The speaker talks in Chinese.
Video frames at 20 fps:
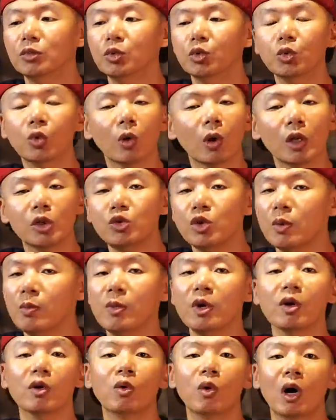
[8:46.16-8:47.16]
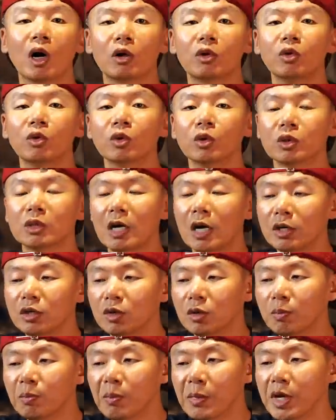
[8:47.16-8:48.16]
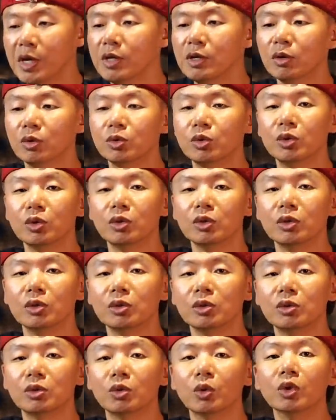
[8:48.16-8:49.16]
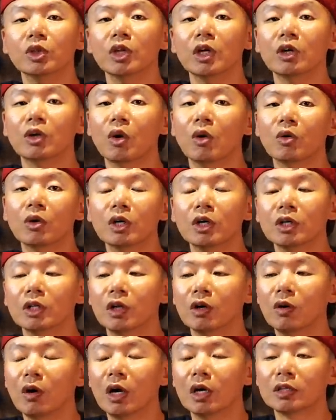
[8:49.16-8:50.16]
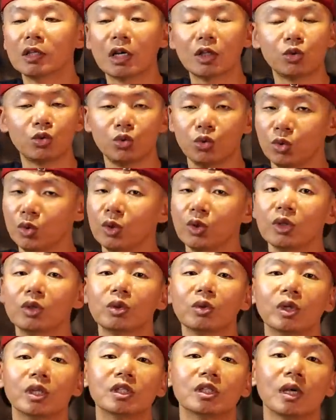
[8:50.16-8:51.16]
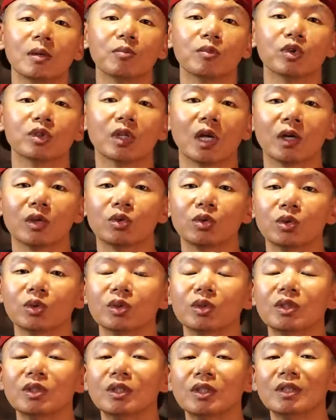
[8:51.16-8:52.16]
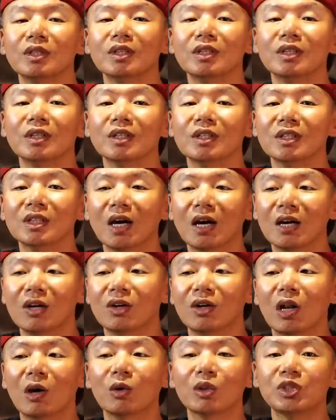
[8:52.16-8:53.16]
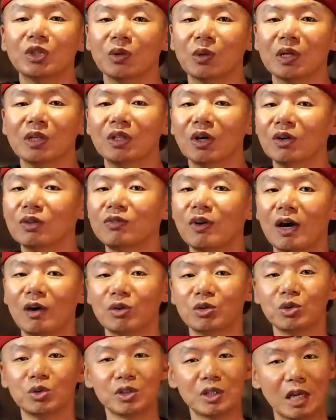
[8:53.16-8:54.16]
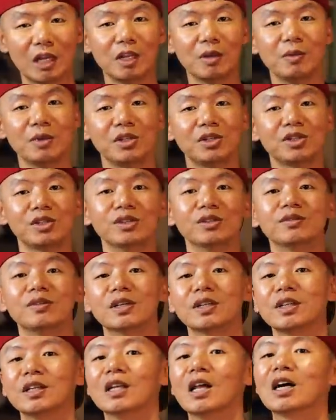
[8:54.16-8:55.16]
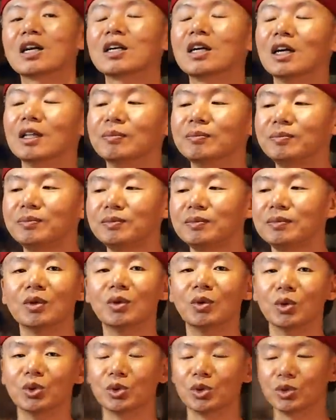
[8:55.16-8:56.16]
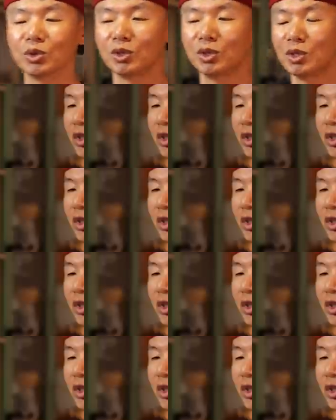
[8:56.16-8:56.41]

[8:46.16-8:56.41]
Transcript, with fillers: 如果完全没有滑过，他又没有去做一点功课的话，他绝对站不上去。然后后来我剪完头发，我就在那边示范给他看，我就。